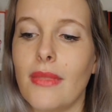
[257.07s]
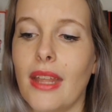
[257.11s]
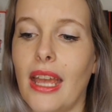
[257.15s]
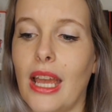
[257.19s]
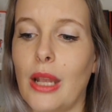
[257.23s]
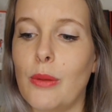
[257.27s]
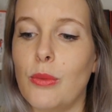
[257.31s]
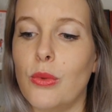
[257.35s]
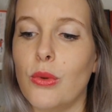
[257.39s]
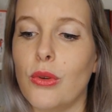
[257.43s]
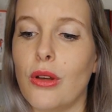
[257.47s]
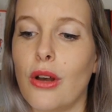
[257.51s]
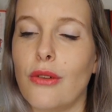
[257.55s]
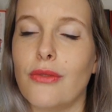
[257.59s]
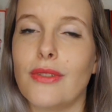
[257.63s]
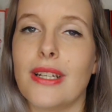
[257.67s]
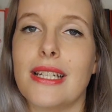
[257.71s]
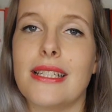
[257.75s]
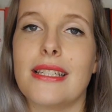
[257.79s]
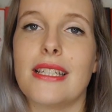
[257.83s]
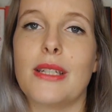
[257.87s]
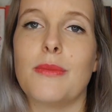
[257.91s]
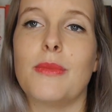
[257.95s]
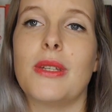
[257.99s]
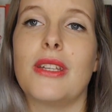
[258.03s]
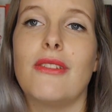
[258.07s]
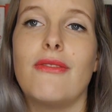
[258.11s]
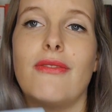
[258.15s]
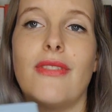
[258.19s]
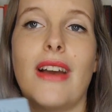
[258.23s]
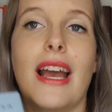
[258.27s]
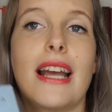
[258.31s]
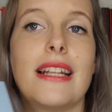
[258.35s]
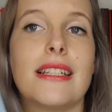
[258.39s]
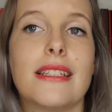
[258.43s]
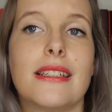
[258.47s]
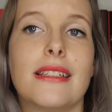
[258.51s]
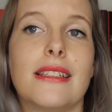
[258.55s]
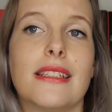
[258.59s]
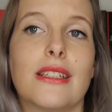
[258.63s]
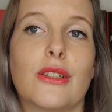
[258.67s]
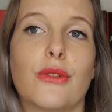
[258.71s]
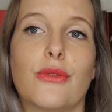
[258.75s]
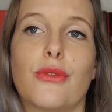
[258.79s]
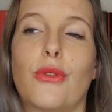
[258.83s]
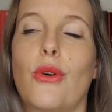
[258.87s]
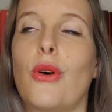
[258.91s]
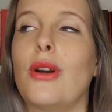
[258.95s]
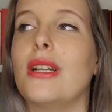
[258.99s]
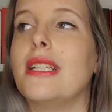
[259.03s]
ein Buch, auf das ich mich wahnsinnig
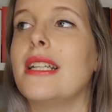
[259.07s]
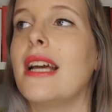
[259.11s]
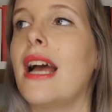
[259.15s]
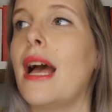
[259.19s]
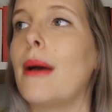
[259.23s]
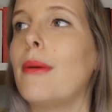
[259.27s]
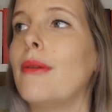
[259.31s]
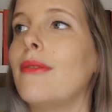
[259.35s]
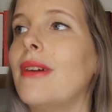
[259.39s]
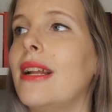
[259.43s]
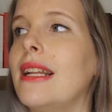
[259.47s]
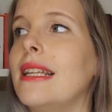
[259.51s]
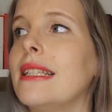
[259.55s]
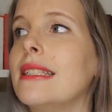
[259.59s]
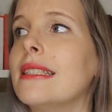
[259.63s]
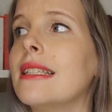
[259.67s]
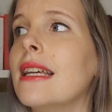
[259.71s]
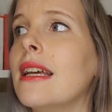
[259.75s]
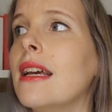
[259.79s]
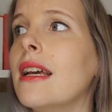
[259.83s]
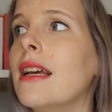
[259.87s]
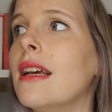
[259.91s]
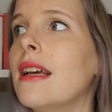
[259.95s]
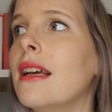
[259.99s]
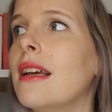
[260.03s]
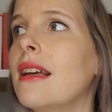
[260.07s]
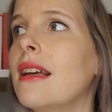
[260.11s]
gefreut habe, weil ich